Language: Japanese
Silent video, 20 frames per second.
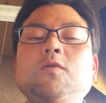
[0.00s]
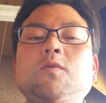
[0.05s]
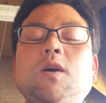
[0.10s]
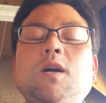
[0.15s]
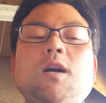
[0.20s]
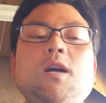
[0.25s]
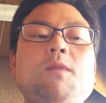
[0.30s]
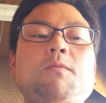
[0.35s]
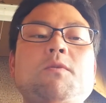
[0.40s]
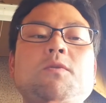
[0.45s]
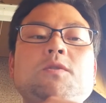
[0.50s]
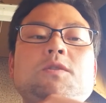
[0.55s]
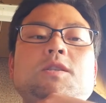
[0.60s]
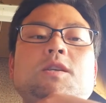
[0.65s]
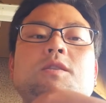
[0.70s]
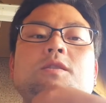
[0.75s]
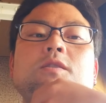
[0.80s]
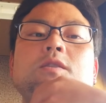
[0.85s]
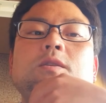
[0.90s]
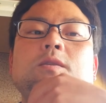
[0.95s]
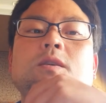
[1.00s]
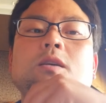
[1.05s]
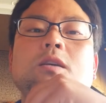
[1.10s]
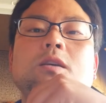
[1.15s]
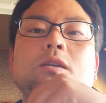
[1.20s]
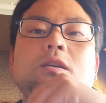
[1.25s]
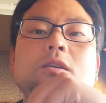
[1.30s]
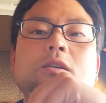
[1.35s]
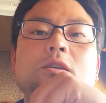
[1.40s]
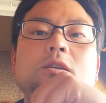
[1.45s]
歌山の施設に
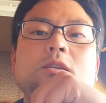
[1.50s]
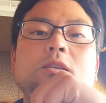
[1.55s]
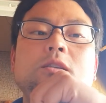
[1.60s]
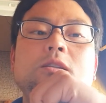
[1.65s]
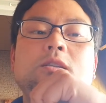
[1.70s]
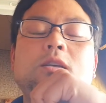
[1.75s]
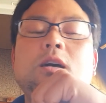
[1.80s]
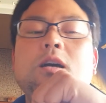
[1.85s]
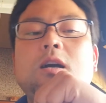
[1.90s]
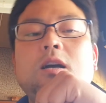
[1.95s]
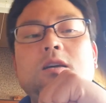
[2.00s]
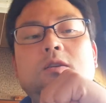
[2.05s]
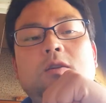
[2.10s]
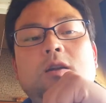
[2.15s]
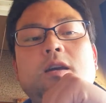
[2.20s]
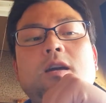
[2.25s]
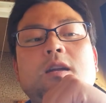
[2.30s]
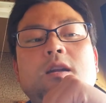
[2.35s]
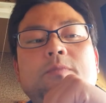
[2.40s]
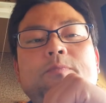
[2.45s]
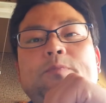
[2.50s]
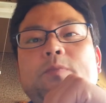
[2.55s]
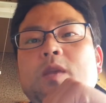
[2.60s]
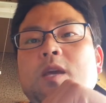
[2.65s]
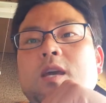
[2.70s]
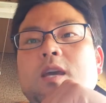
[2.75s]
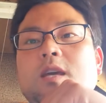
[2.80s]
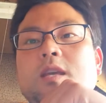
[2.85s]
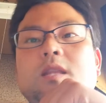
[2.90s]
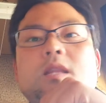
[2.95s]
3回ぐらいかな、
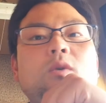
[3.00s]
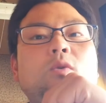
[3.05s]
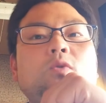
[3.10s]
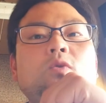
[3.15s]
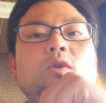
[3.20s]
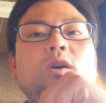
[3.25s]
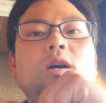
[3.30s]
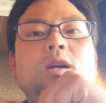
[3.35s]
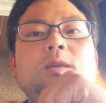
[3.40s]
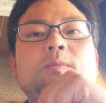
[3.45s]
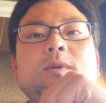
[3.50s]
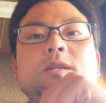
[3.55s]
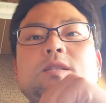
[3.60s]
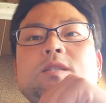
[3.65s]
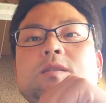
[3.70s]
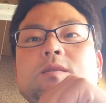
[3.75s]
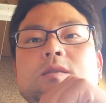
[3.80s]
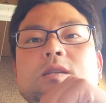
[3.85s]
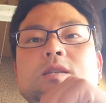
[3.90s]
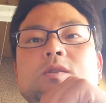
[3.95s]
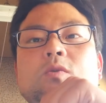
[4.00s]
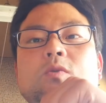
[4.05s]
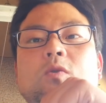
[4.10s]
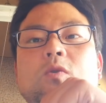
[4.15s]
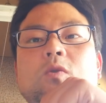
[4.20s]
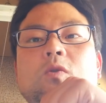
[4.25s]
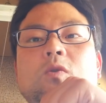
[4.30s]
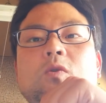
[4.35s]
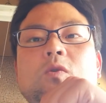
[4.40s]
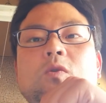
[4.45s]
行ったことがあります。でそ
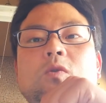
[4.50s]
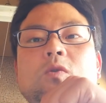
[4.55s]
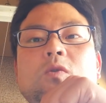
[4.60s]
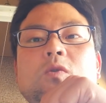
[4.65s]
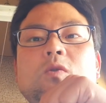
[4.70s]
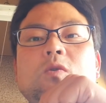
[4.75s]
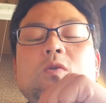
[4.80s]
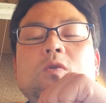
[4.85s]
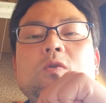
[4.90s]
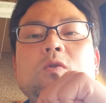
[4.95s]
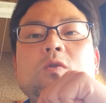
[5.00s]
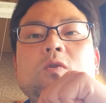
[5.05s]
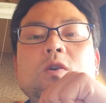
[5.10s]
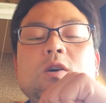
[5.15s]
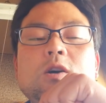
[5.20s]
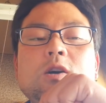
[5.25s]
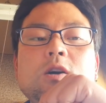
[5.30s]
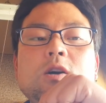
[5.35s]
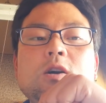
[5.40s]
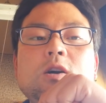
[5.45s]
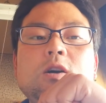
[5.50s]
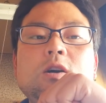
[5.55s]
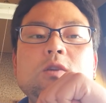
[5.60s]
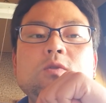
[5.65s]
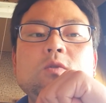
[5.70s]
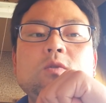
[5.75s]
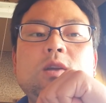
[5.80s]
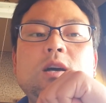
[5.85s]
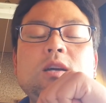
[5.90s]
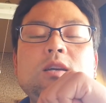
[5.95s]
こ
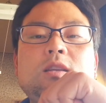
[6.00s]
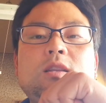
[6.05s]
の短